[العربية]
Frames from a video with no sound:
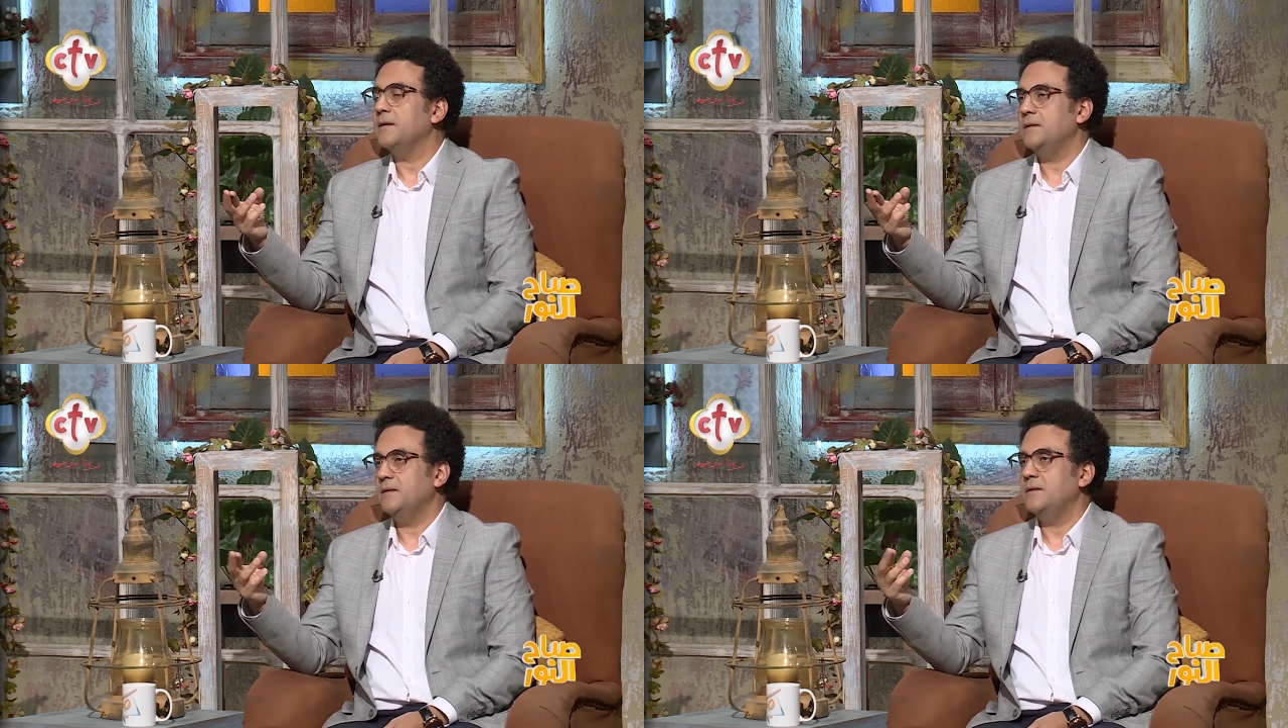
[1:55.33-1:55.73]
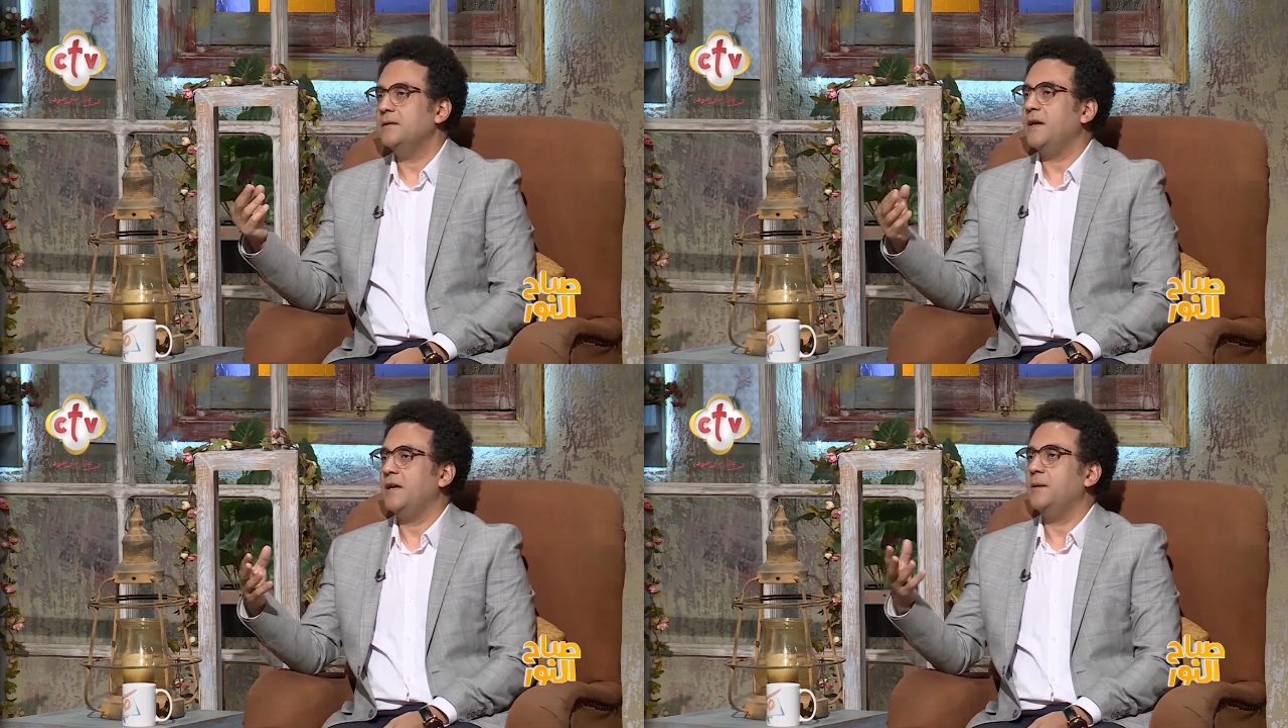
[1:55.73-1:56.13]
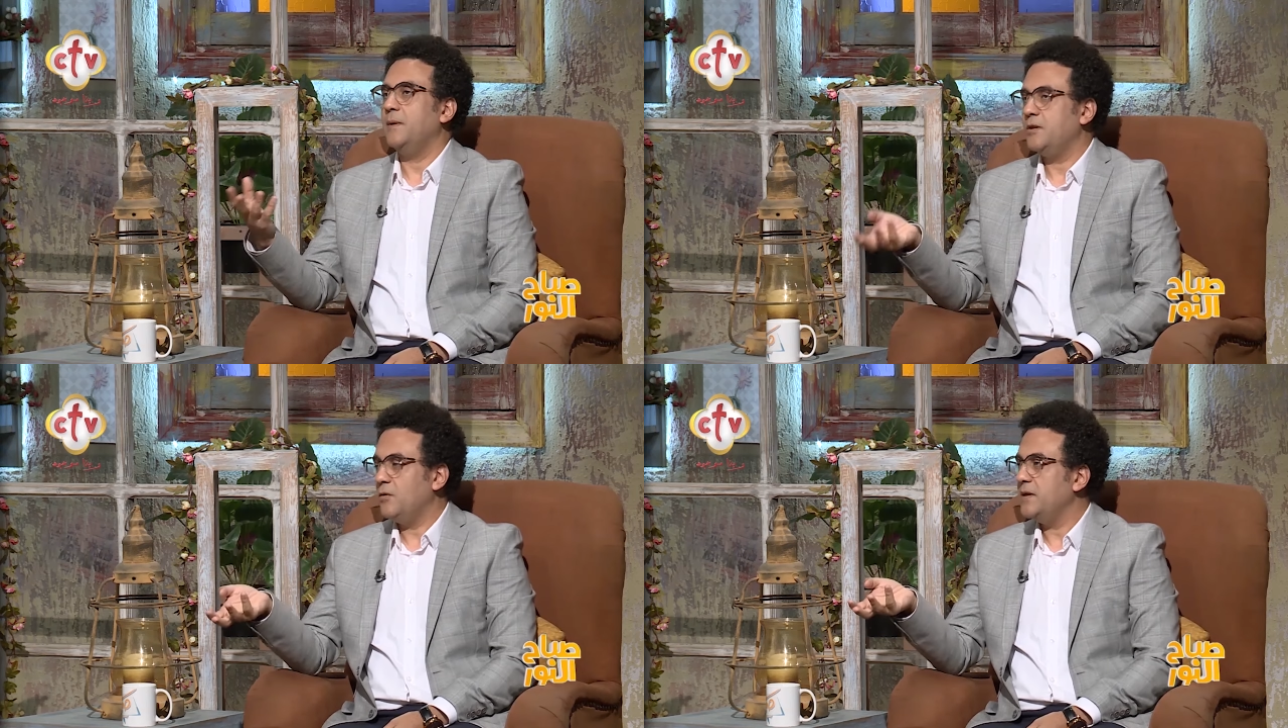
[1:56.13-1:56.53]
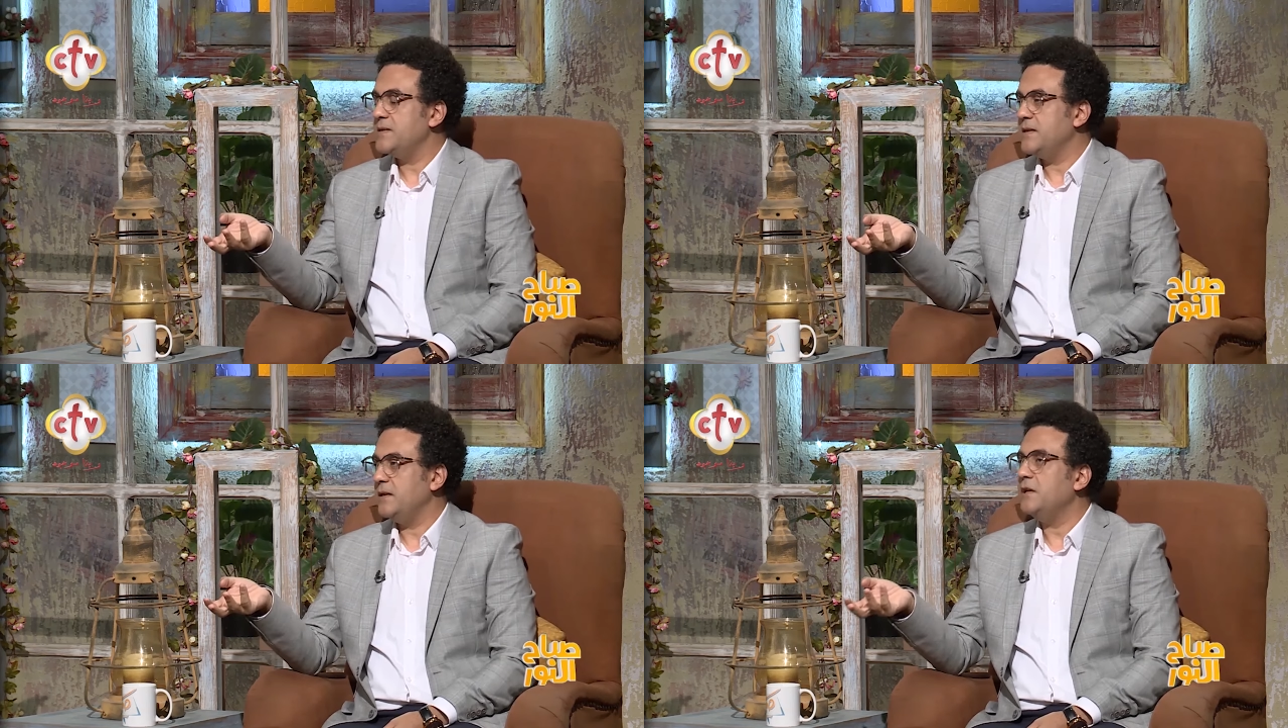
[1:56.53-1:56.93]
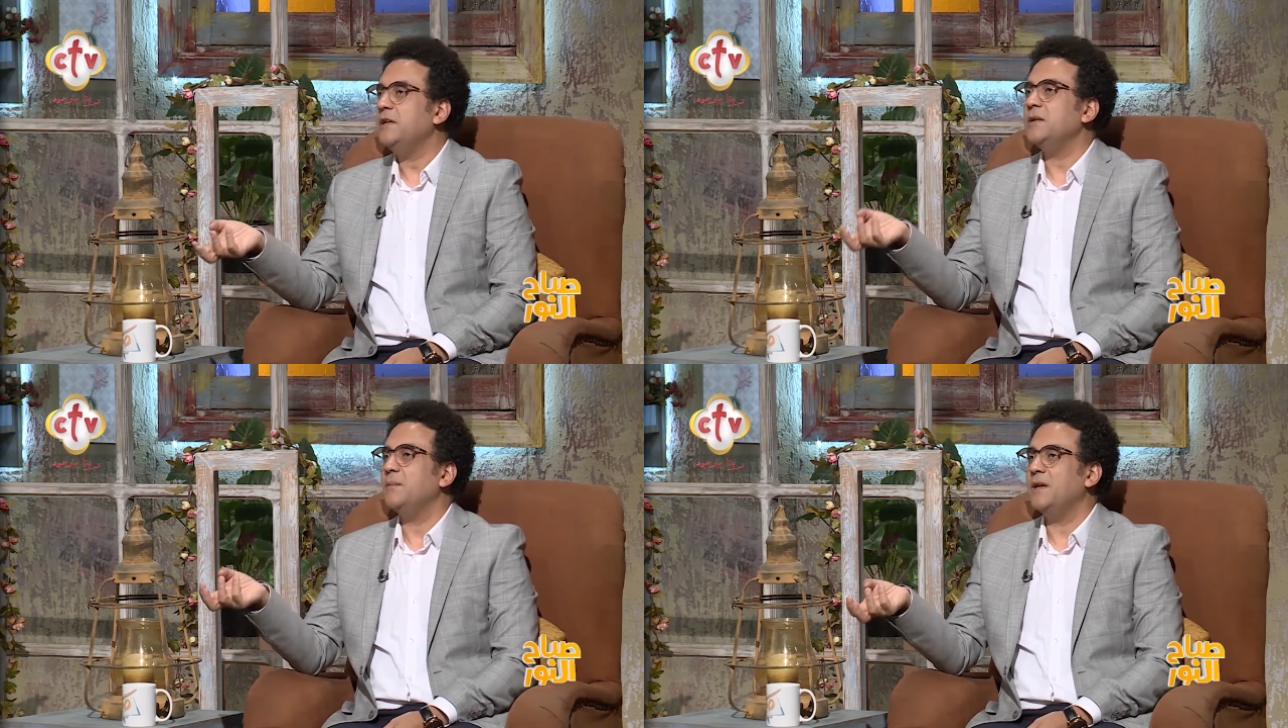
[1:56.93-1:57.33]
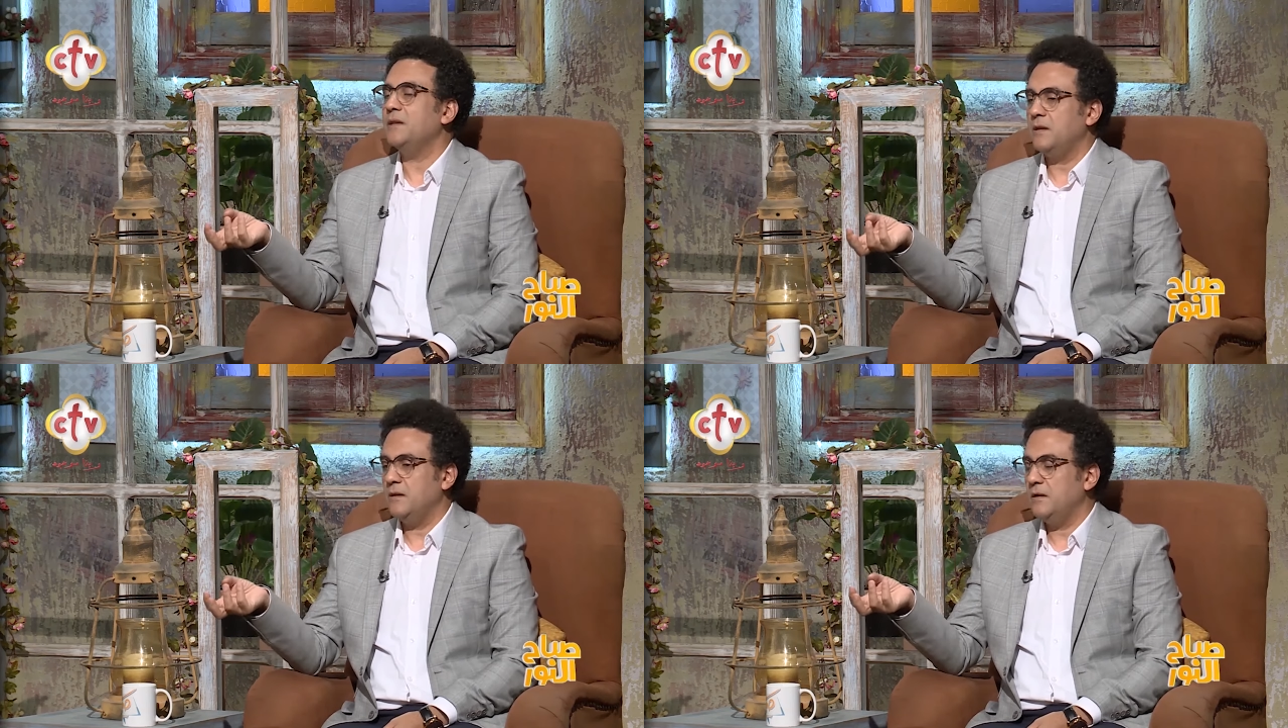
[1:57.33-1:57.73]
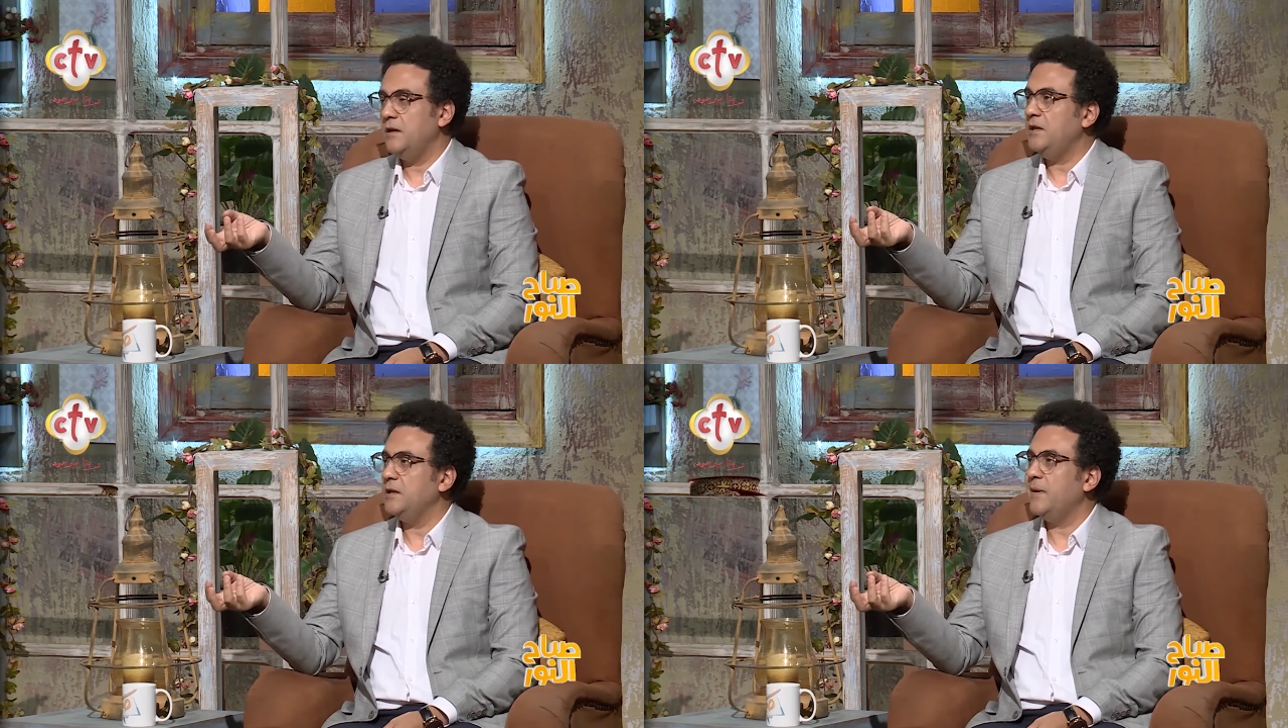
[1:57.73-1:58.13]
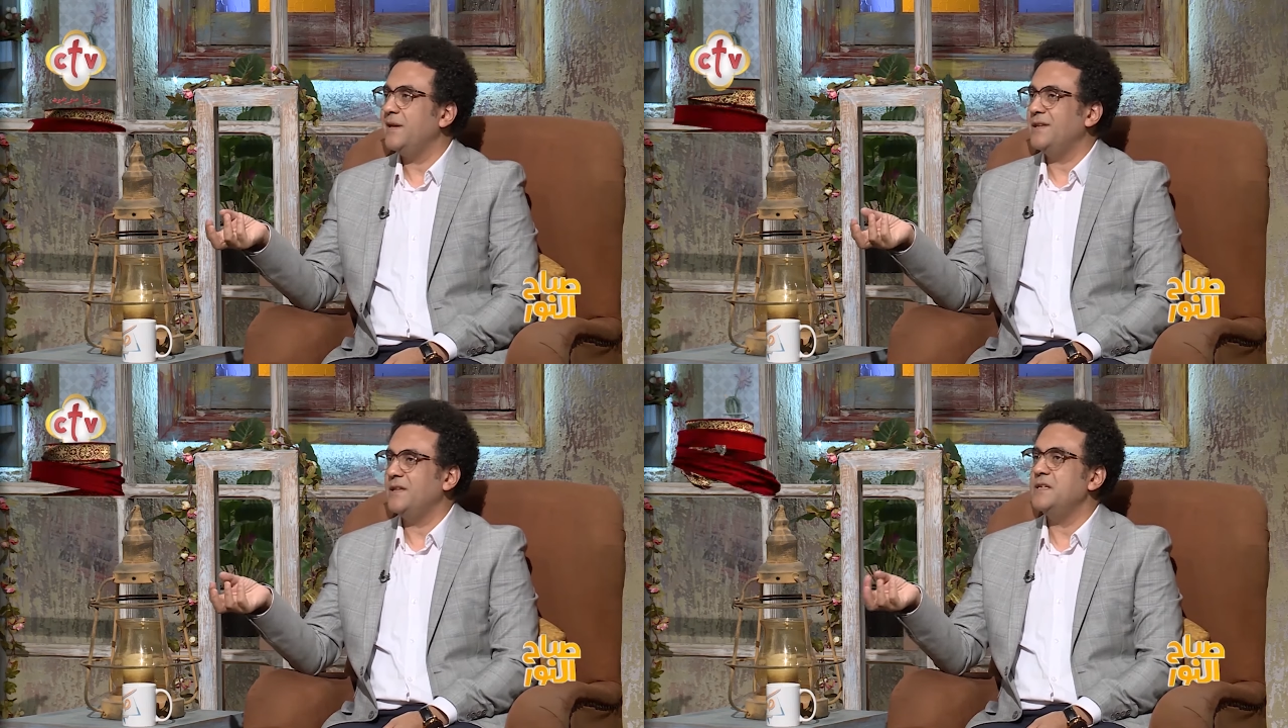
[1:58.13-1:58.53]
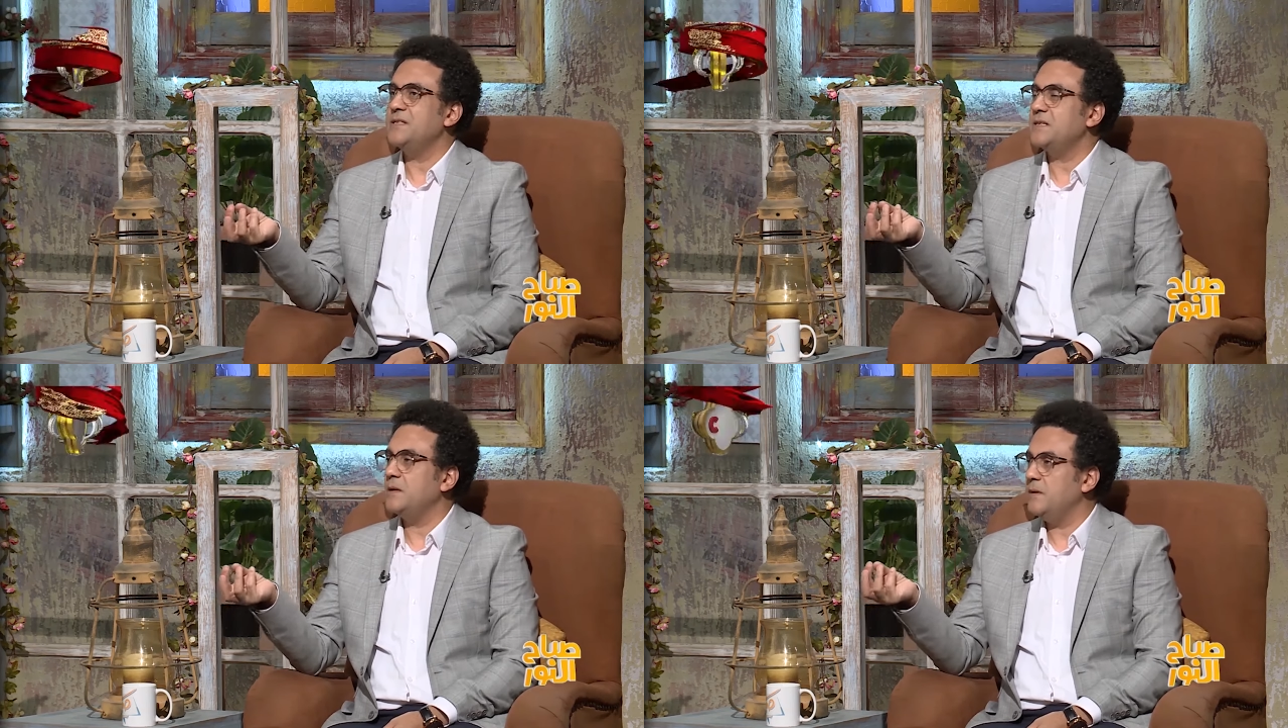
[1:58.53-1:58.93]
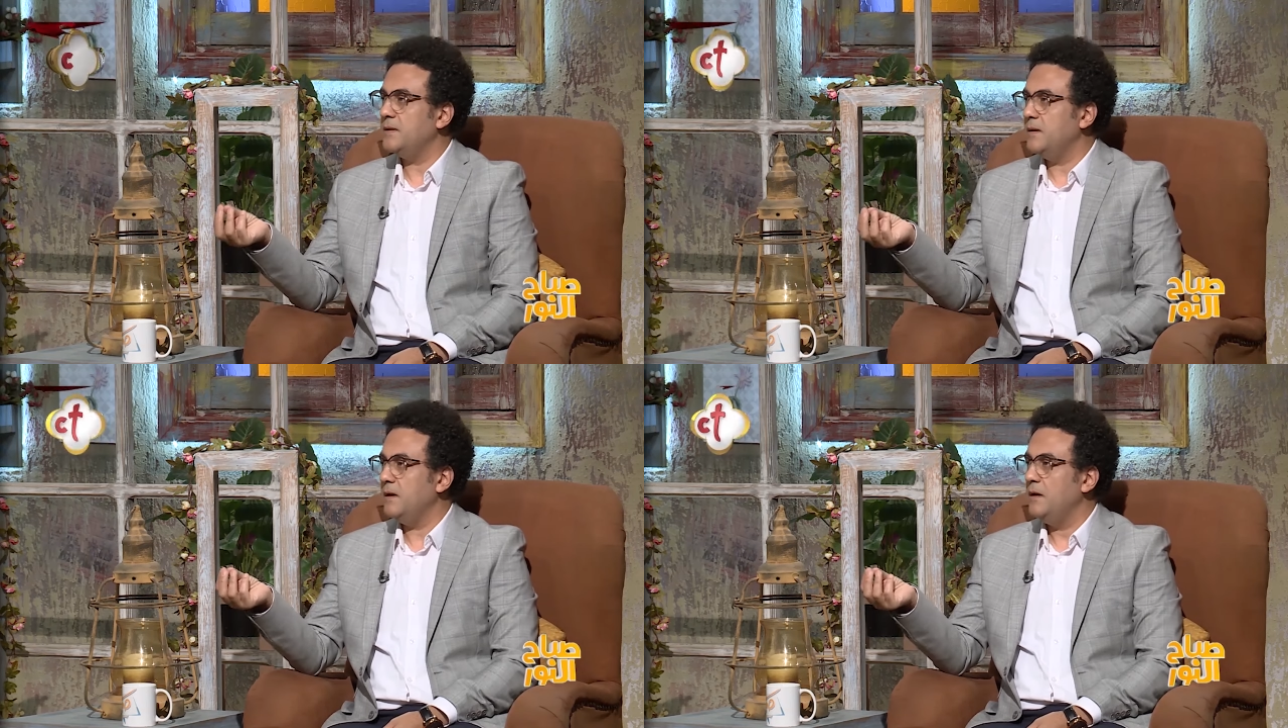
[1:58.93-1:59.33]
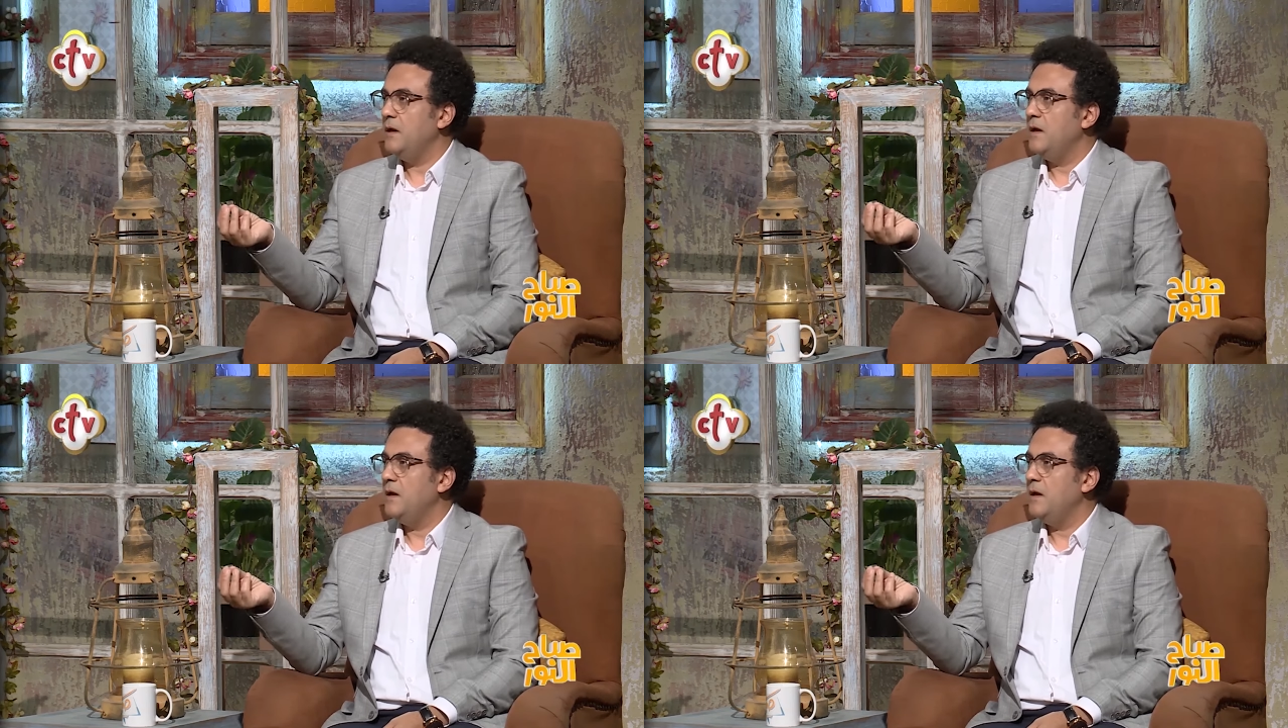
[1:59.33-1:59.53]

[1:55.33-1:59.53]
ان انت كده بقيت كويس يعني احنا بقينا لا. احنا بقينا نقيس قيمتنا